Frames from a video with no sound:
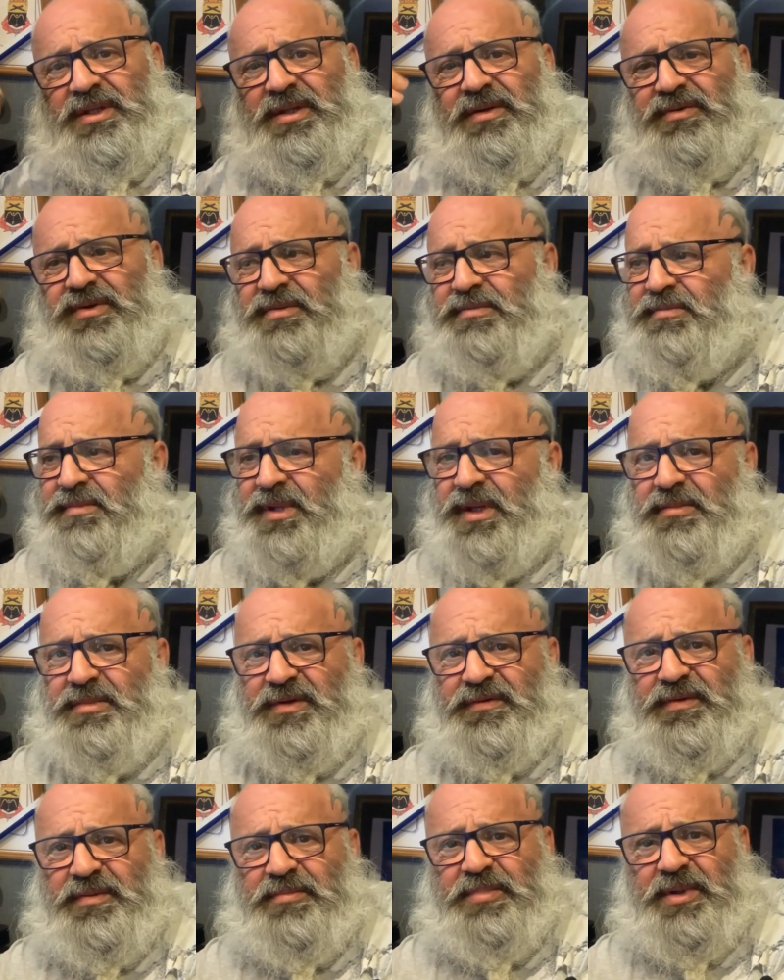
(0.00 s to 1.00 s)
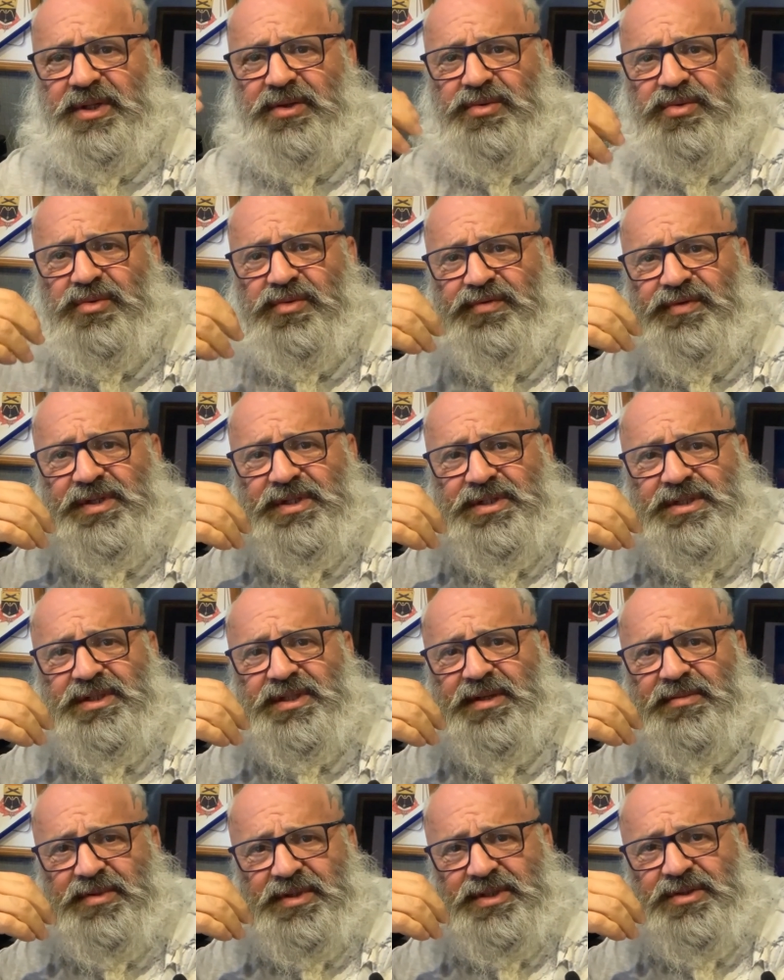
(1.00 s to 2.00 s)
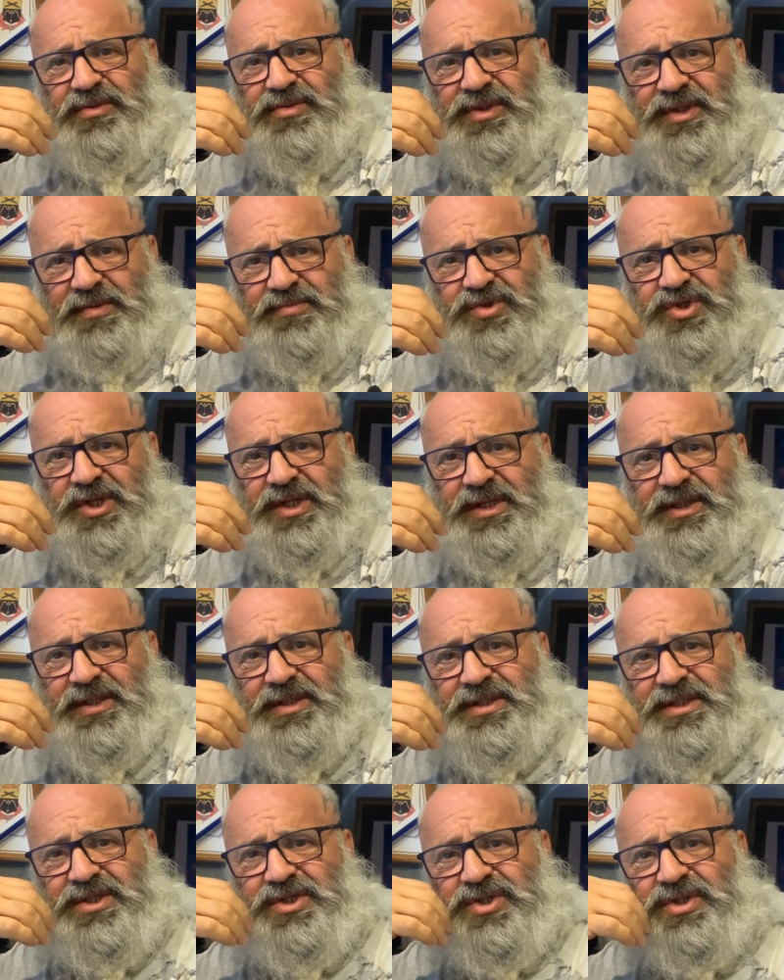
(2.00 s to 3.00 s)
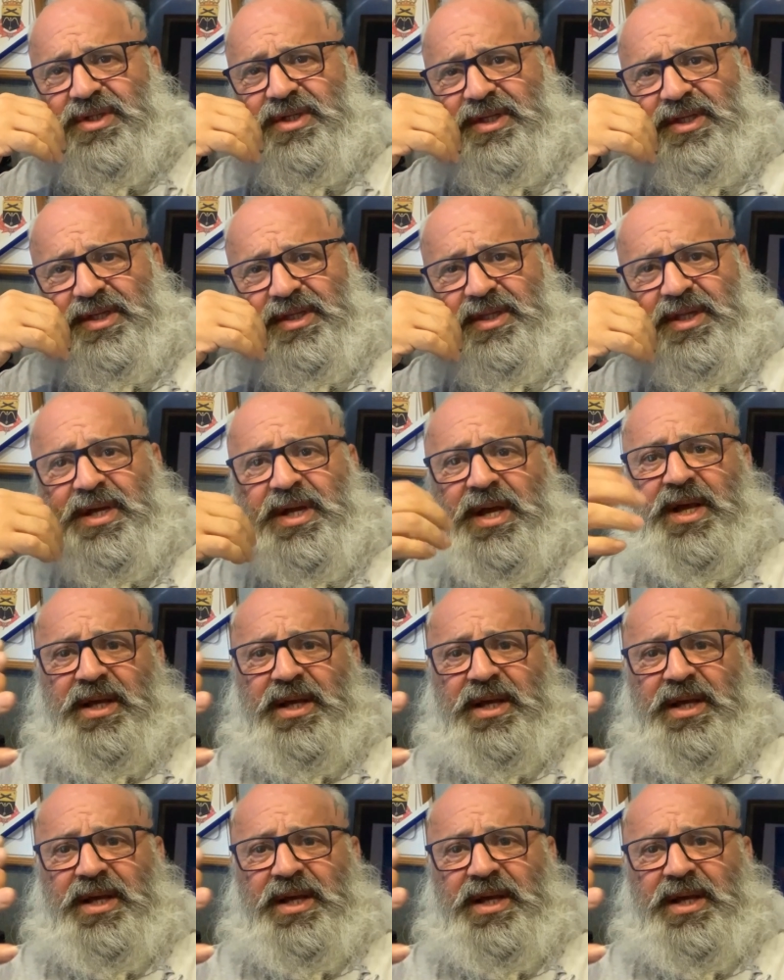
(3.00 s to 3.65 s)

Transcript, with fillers: там вот мемы вы полно увидите, там, где он там члены держит какие-то.